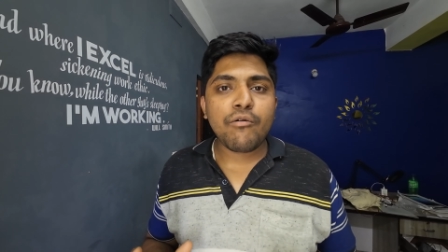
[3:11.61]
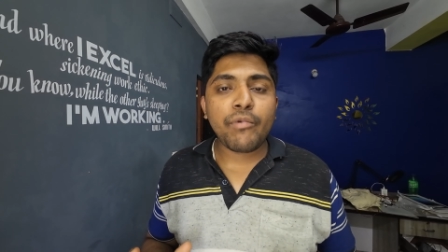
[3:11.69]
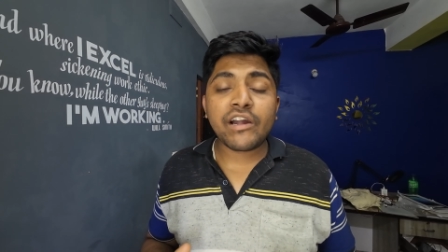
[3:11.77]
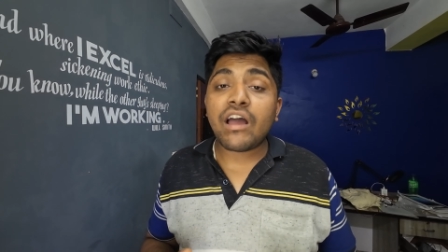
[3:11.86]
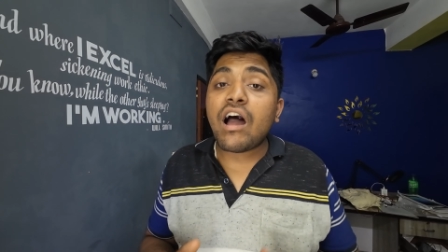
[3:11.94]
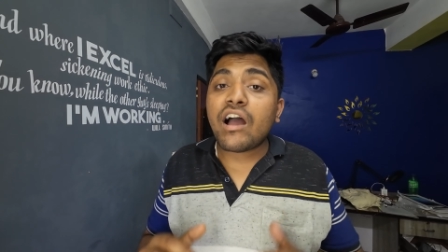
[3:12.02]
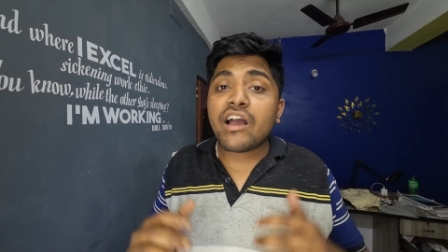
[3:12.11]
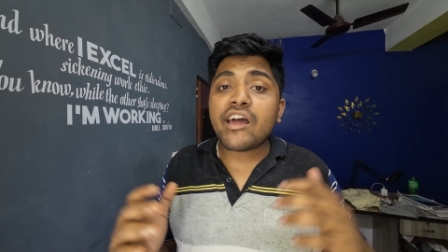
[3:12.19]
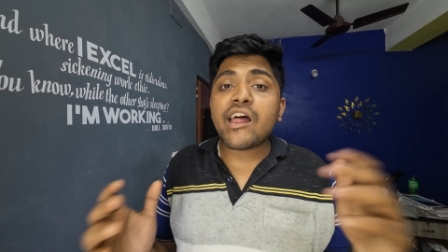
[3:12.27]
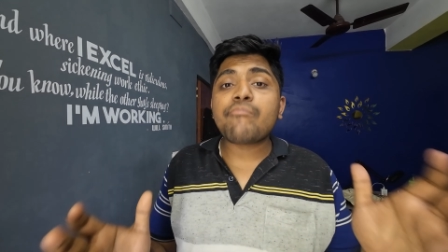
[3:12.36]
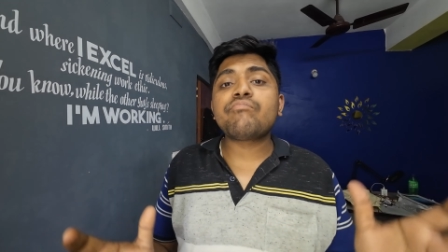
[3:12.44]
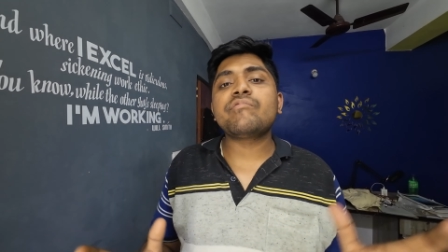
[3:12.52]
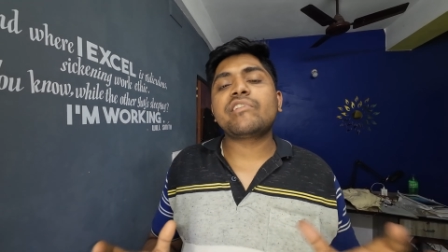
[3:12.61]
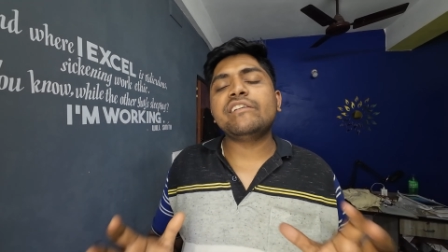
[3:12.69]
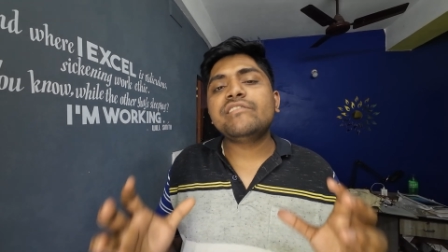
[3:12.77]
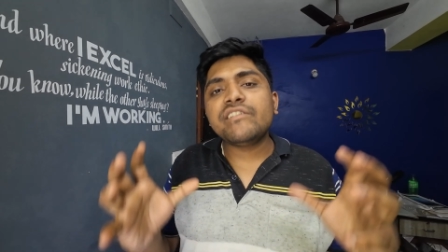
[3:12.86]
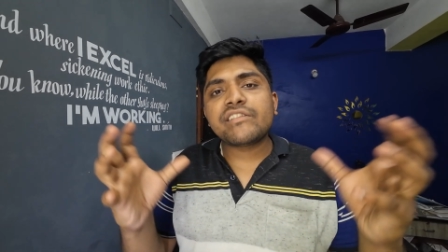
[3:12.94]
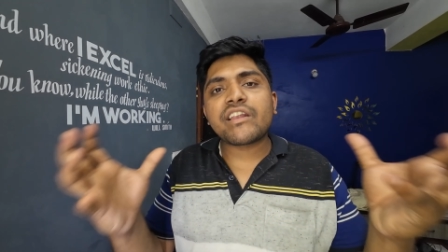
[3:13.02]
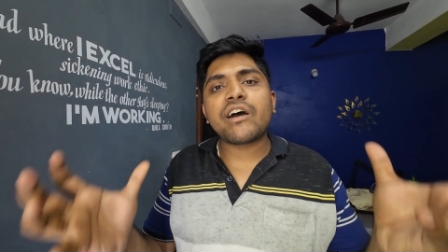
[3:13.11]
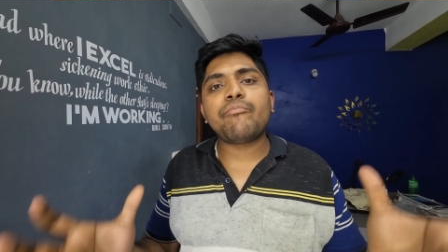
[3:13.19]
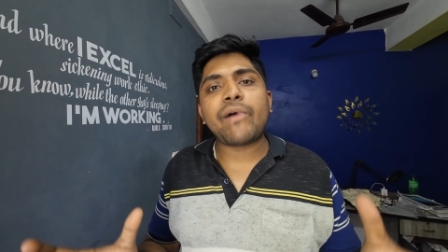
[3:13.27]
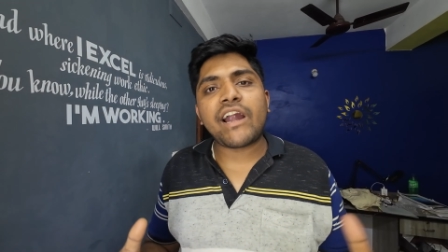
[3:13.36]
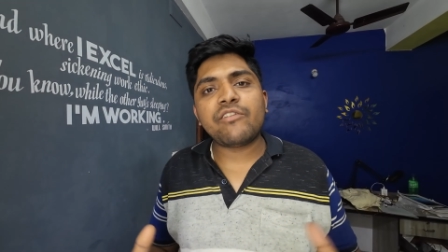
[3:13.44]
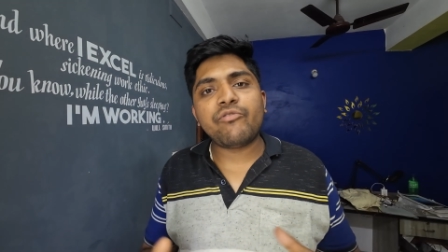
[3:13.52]
बट अगर आप किसी तरह
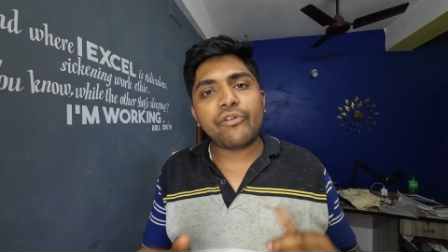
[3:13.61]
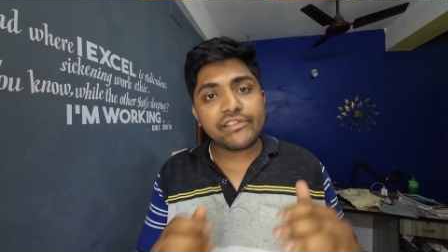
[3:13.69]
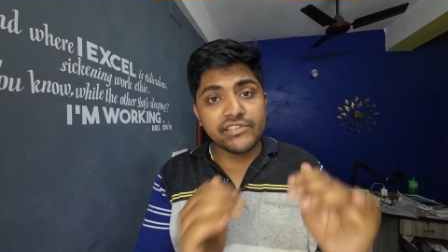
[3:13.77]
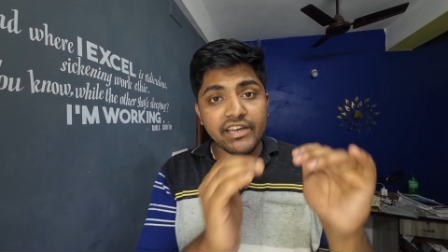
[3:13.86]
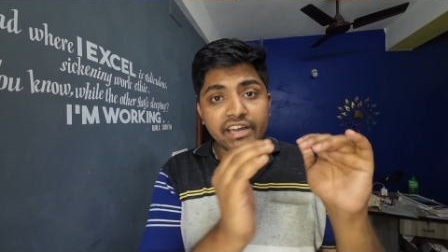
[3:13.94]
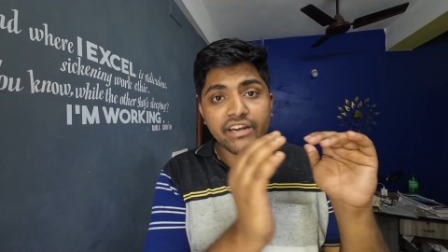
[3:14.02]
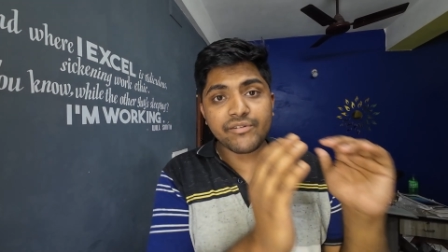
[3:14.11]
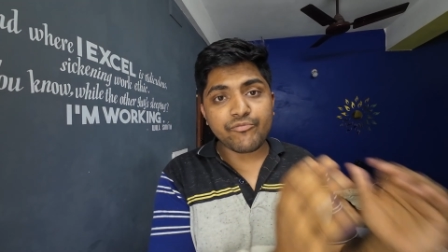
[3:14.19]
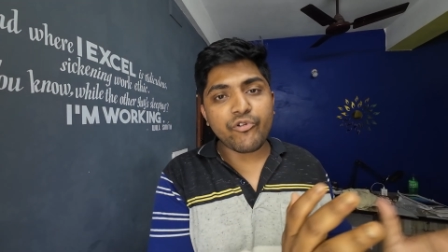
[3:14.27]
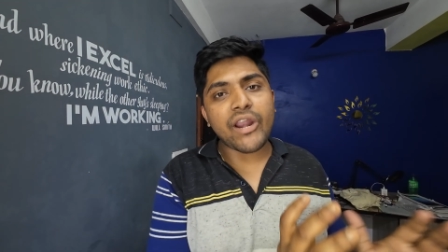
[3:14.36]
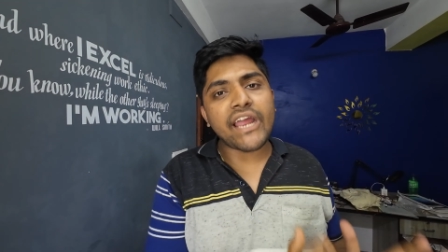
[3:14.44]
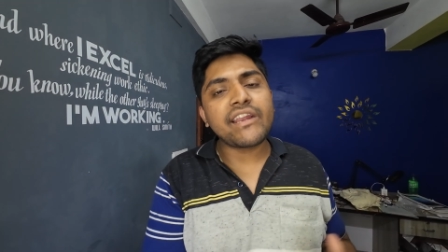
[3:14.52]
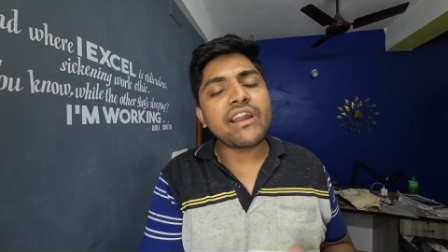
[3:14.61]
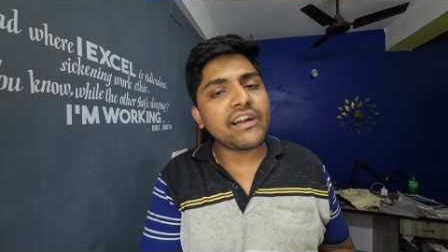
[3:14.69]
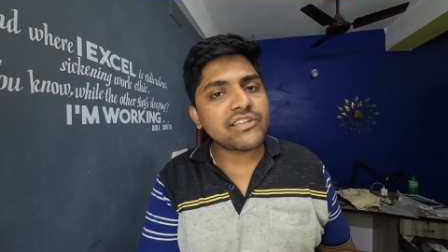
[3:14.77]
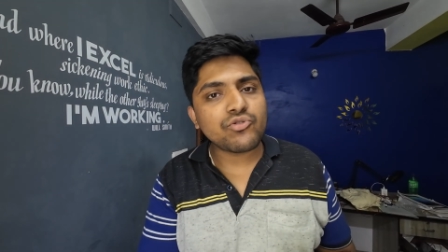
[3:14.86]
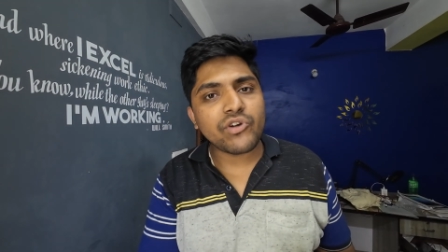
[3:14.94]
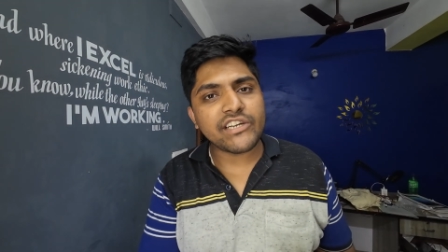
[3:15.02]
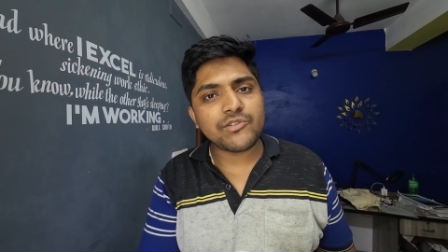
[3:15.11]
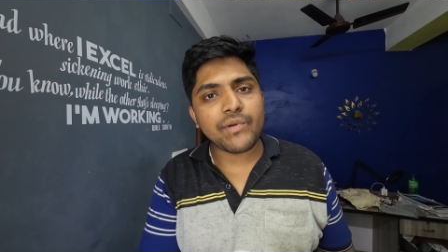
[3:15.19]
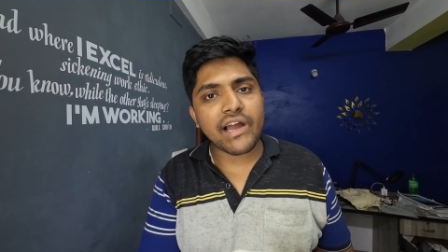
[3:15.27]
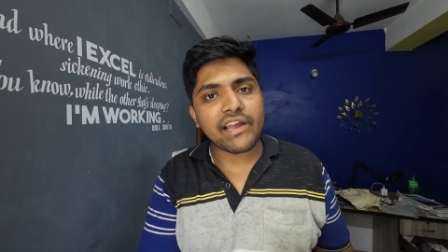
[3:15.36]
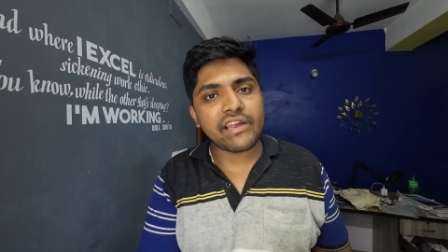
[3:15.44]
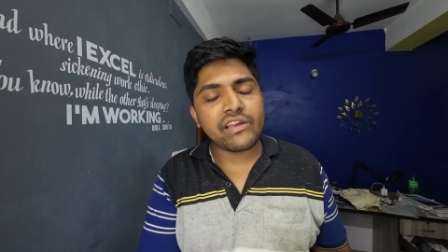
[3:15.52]
बैड फॉल से अगर वो 900 स्टूडेंट्स
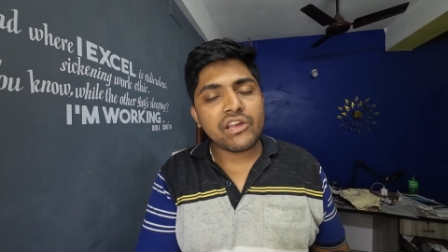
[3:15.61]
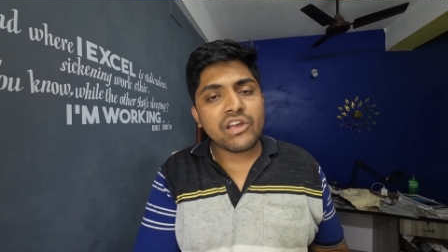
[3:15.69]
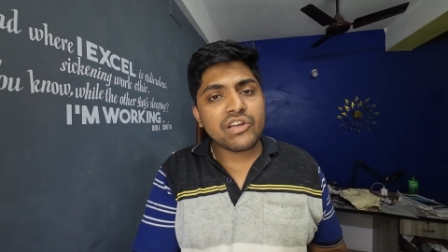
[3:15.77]
में आ गए